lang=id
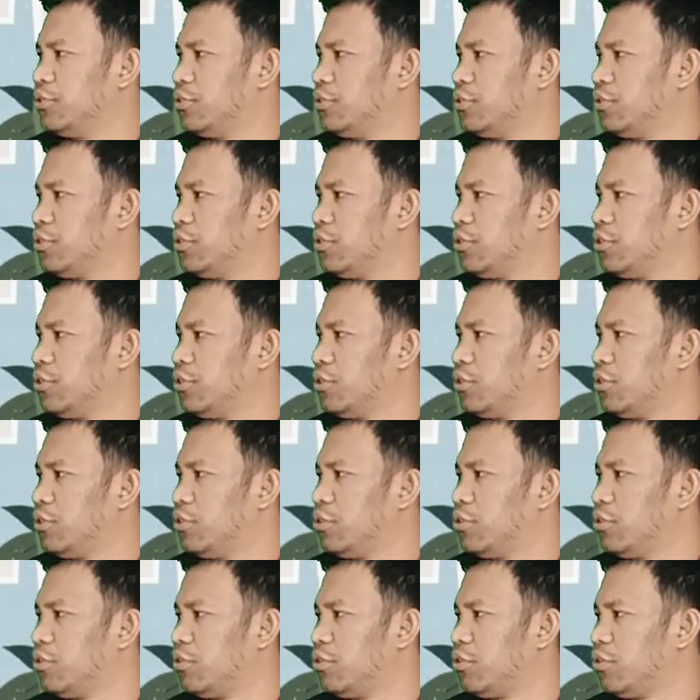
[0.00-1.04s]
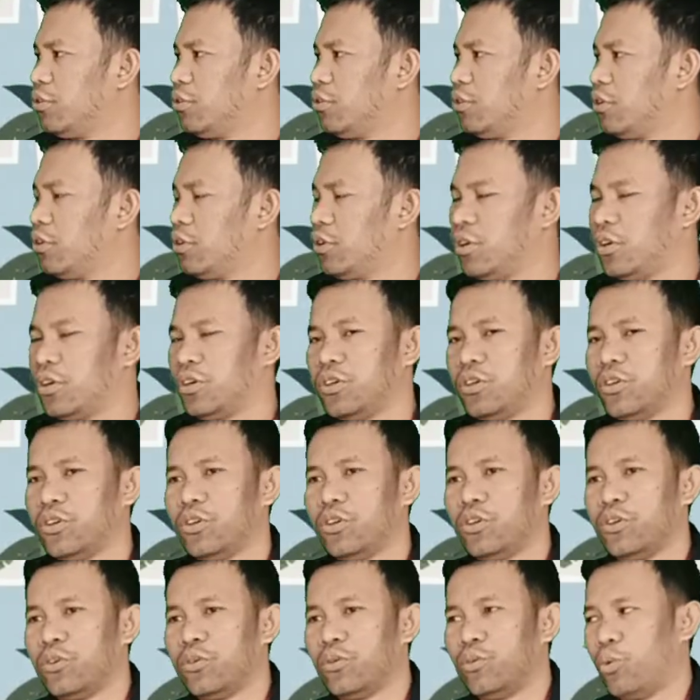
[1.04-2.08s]
Hah, kayak aku.
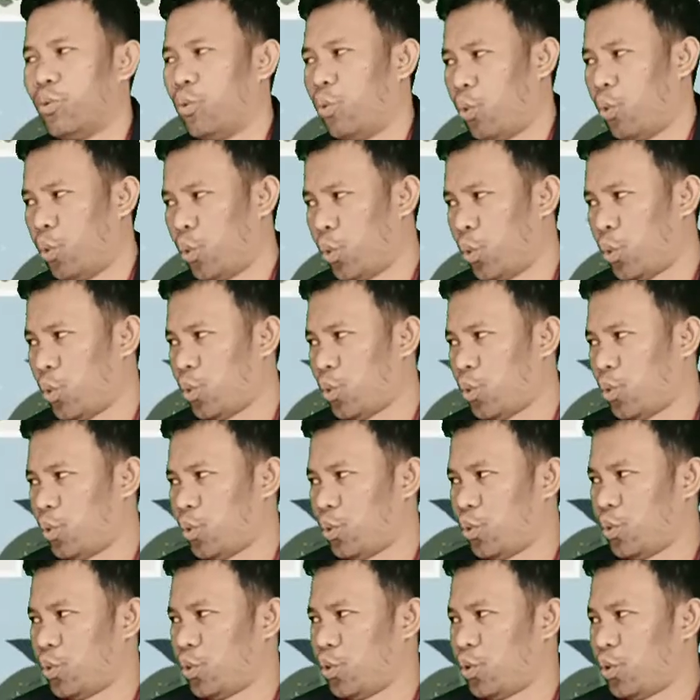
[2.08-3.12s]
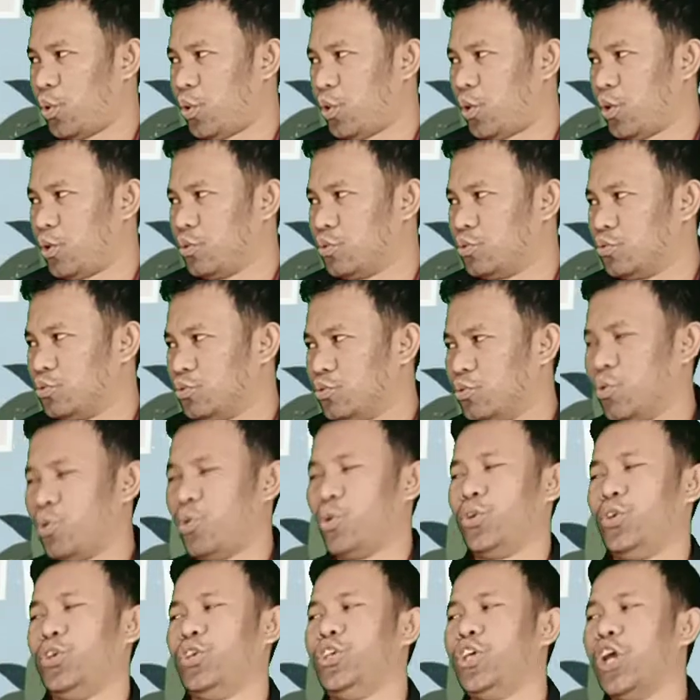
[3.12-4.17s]
Aku diurus mama sih. Oh
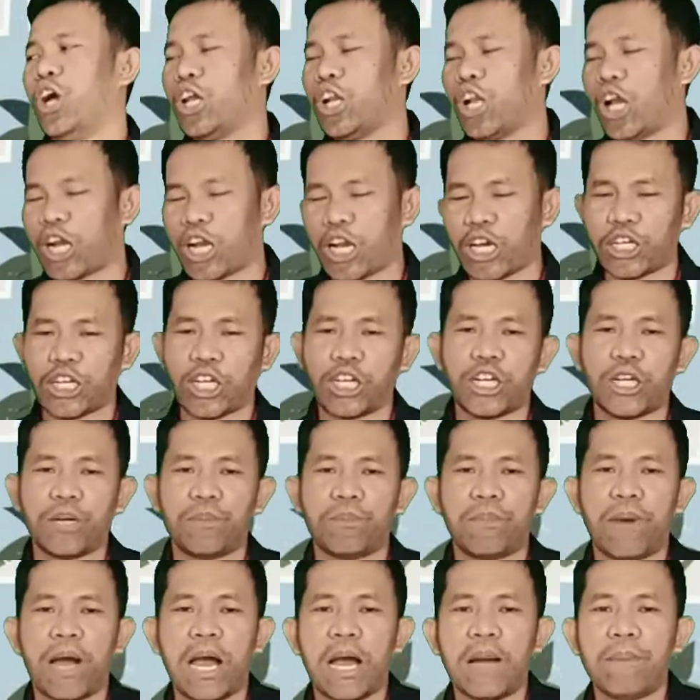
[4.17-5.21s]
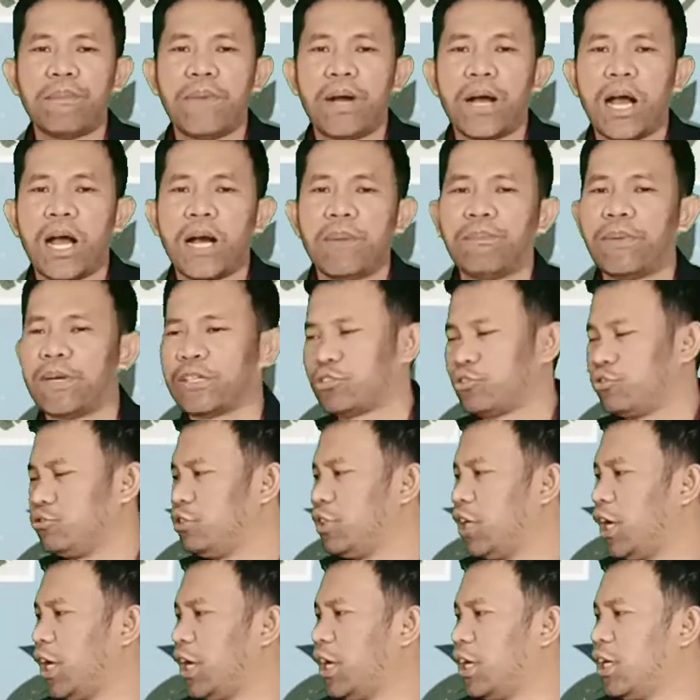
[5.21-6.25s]
iyalah kan ada mama.
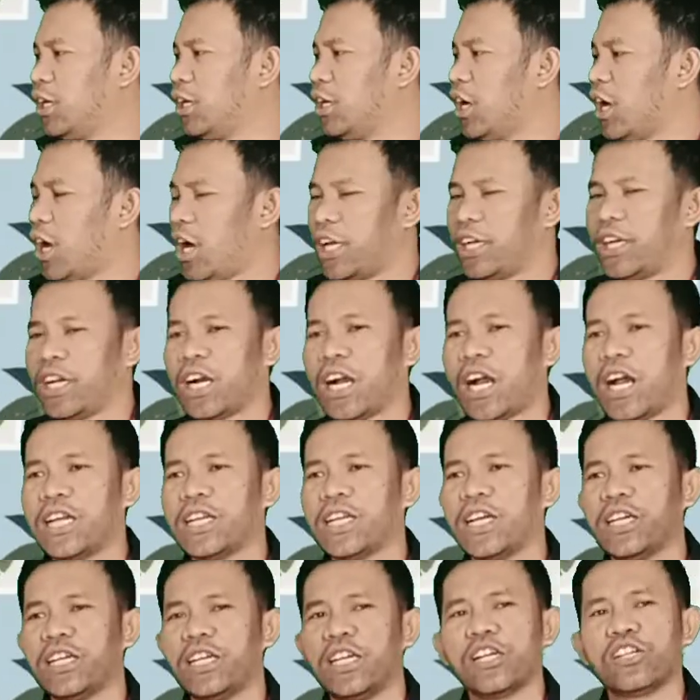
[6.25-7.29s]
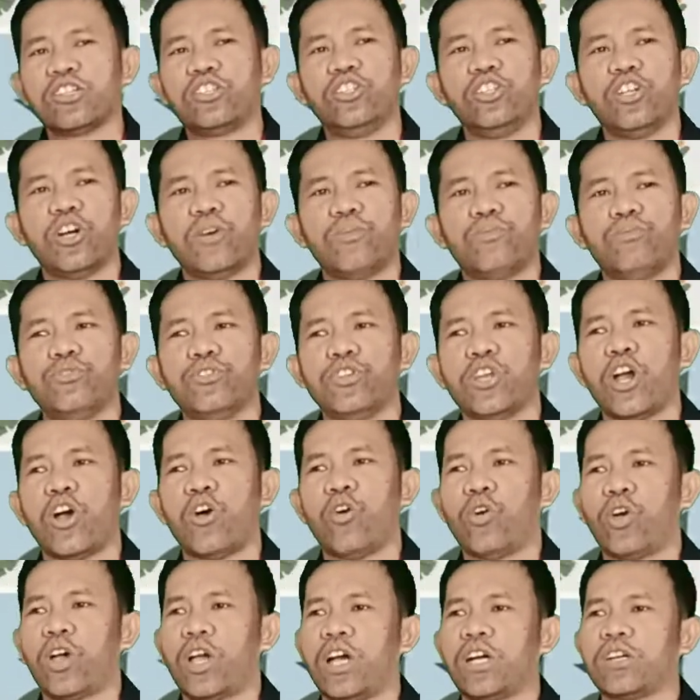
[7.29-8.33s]
Maksudnya anak-anak yang tidak punya
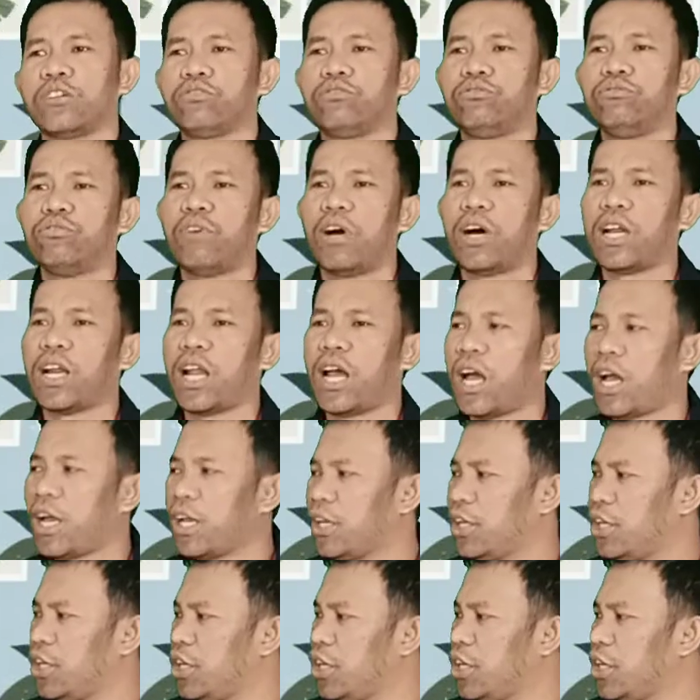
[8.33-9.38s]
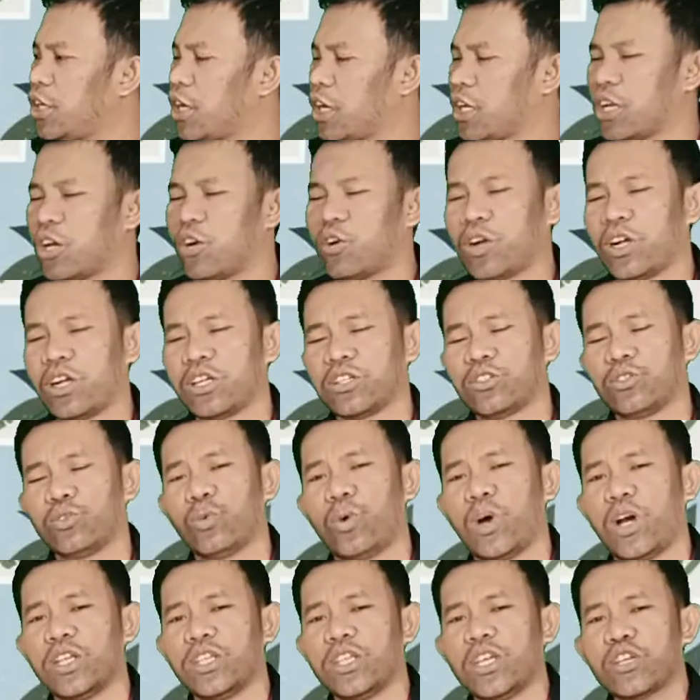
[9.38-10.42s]
orang tua lagi karena oh. orang
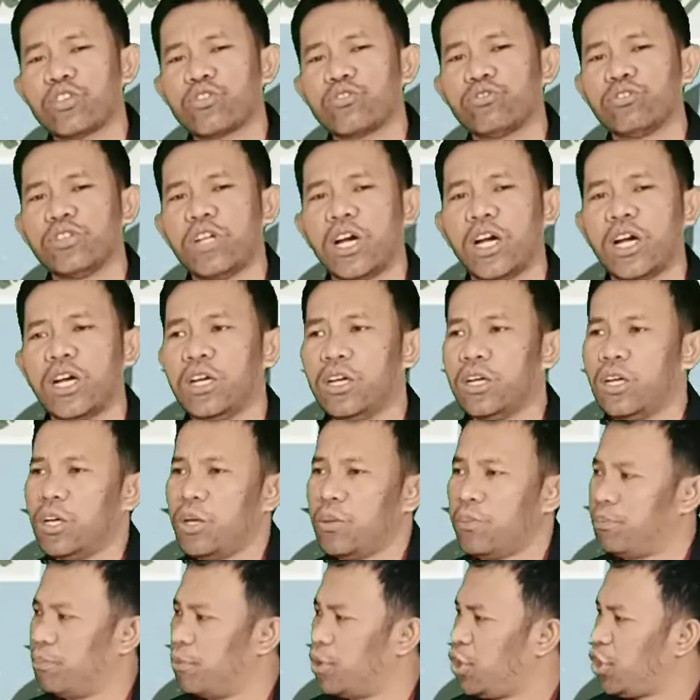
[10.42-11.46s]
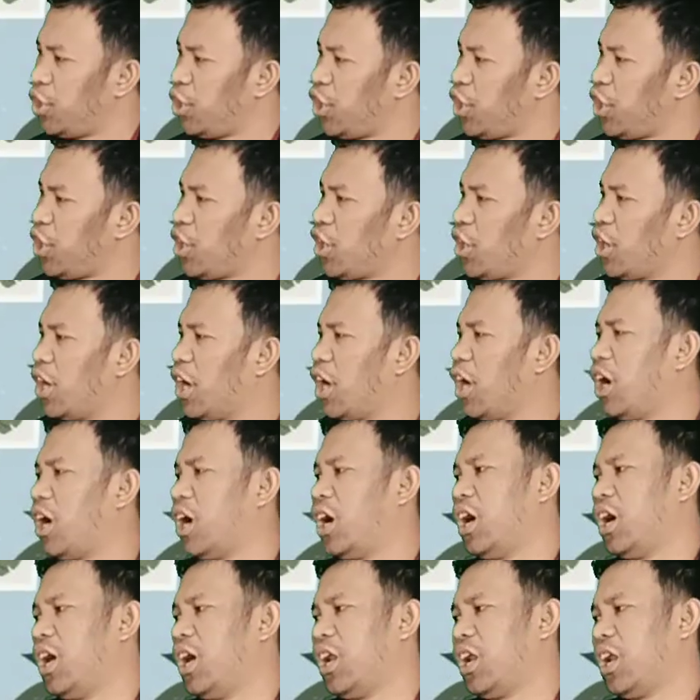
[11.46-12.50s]
tuanya sudah
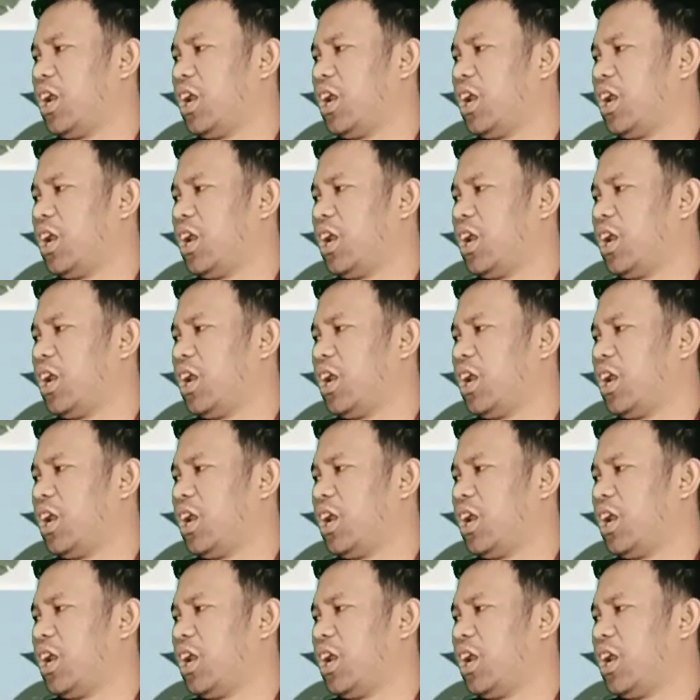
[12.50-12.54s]
meninggal.